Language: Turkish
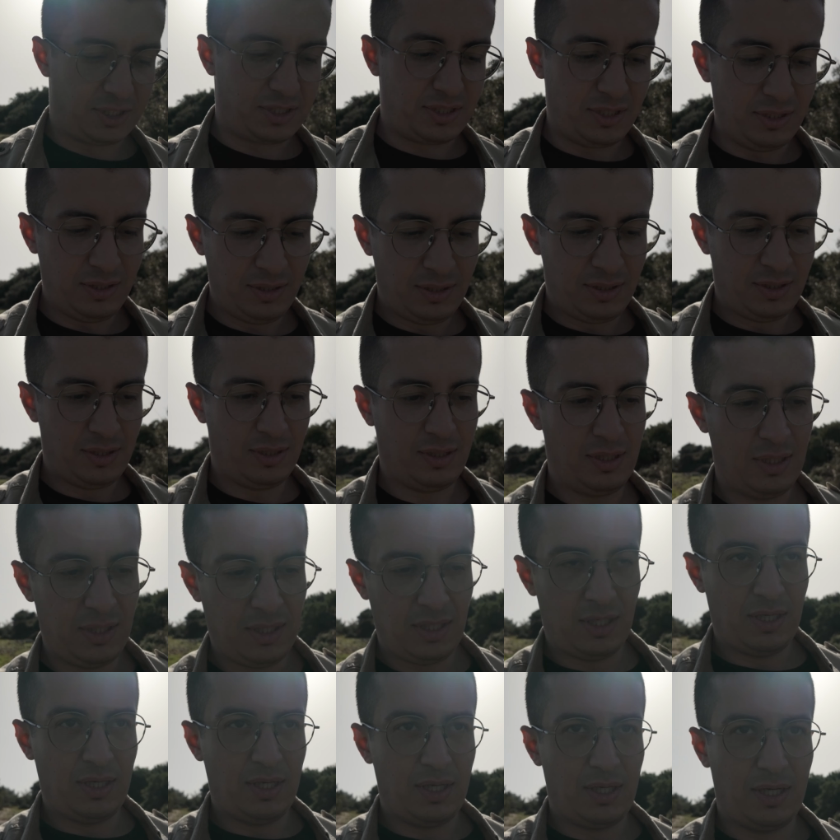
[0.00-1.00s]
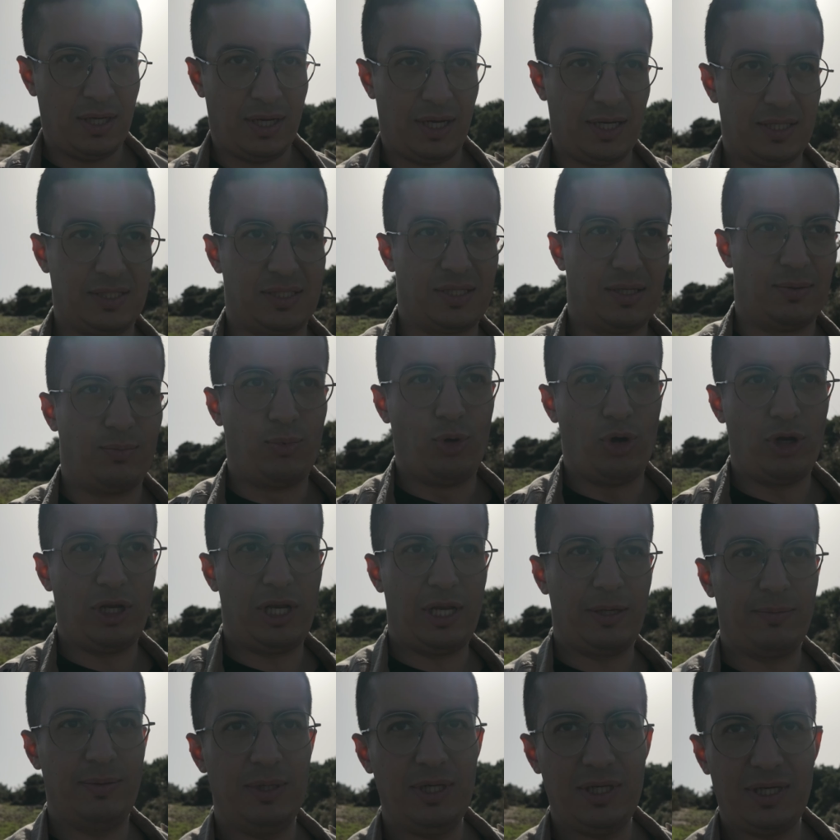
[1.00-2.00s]
için aslında
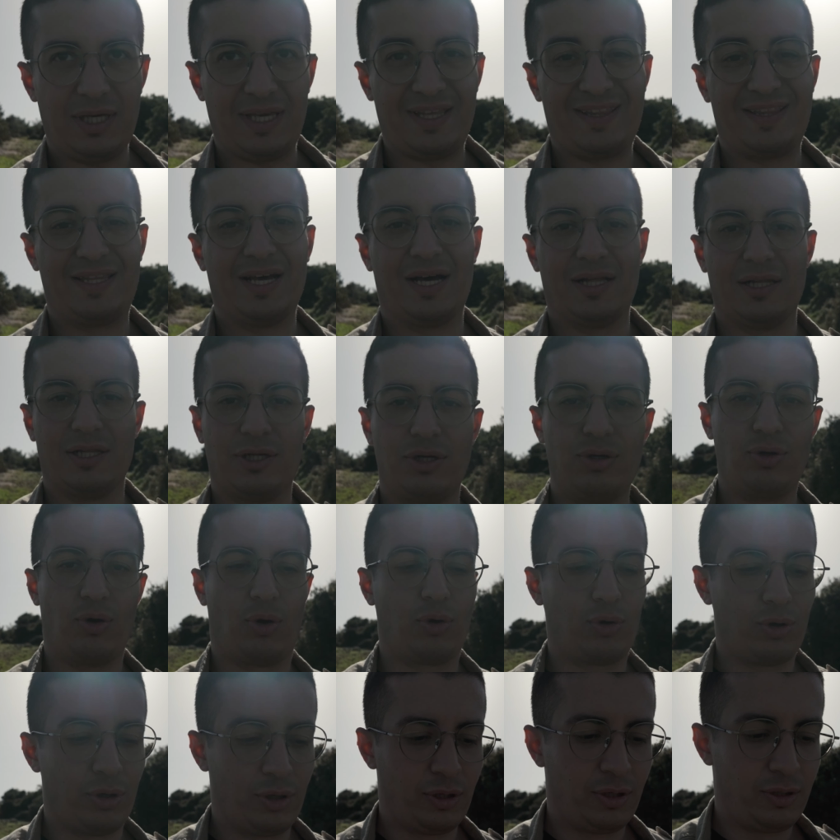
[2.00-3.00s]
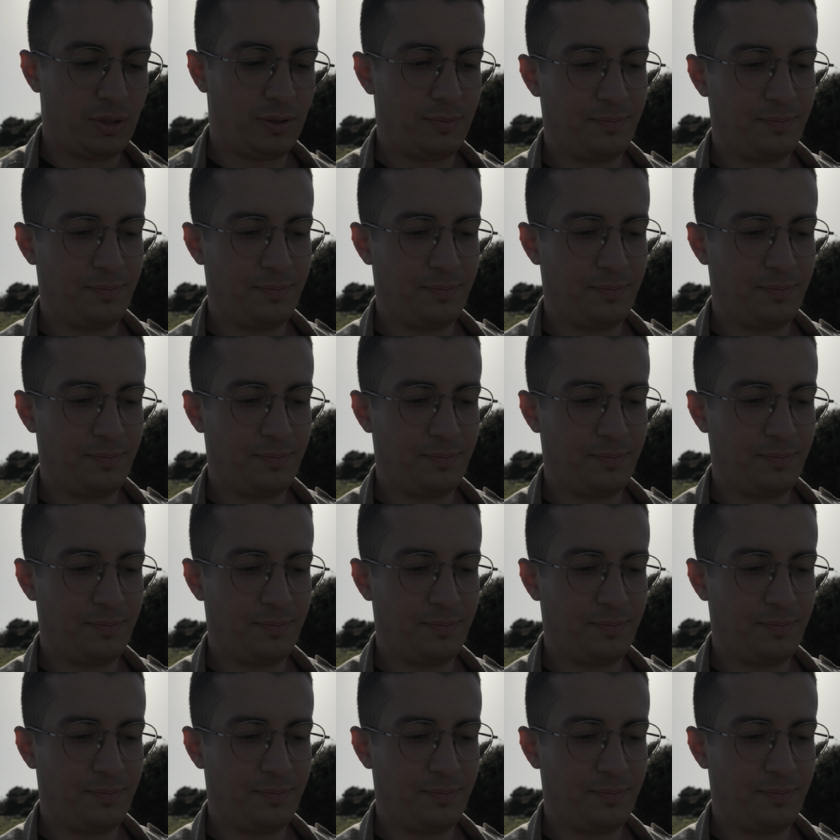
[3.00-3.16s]
böyle bir iddiaları yok.